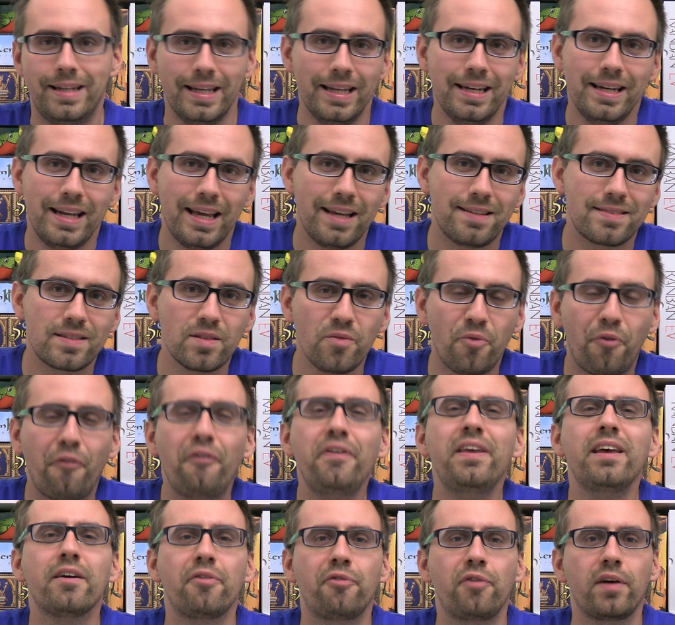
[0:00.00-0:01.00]
Die nächsten
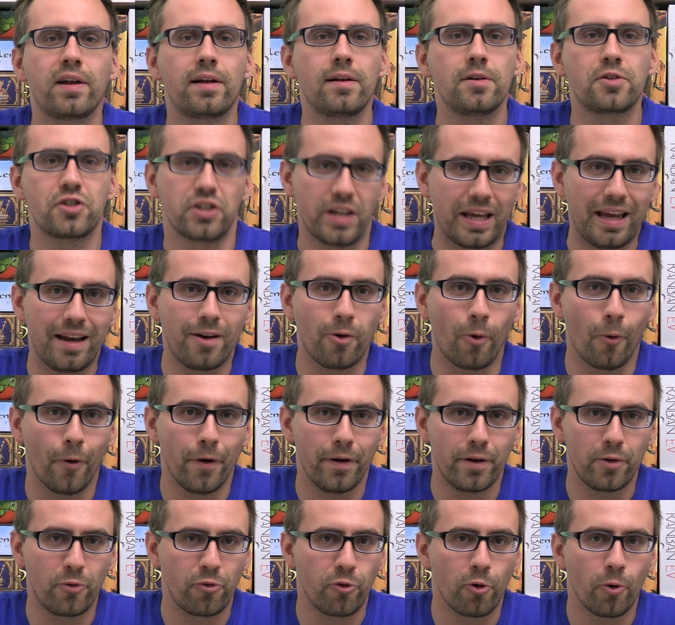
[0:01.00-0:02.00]
vier Viertel stehen
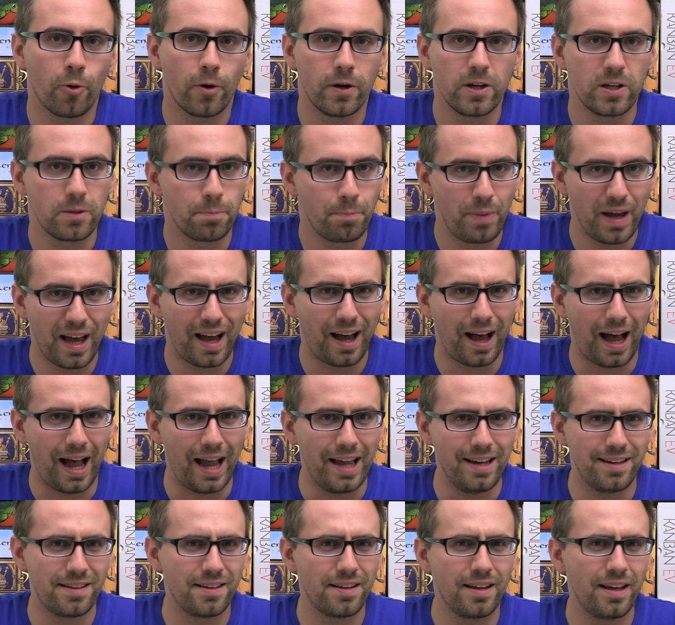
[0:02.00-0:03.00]
heute für euch
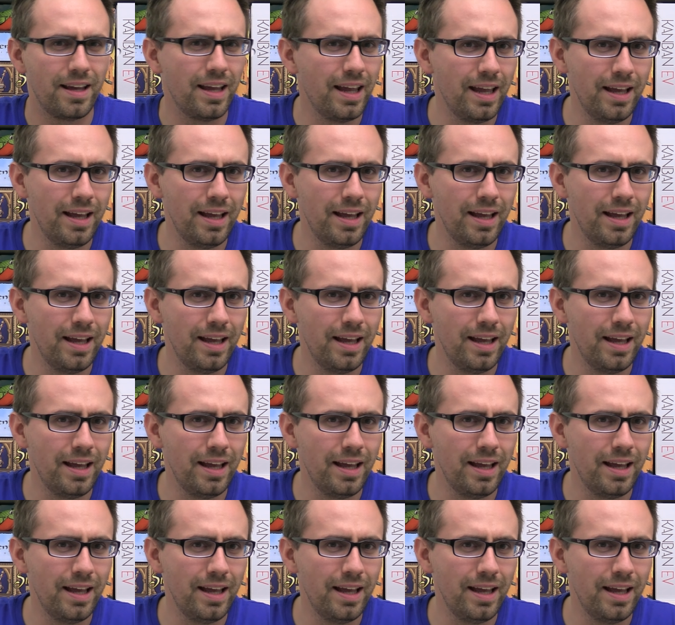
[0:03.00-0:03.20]
bereit.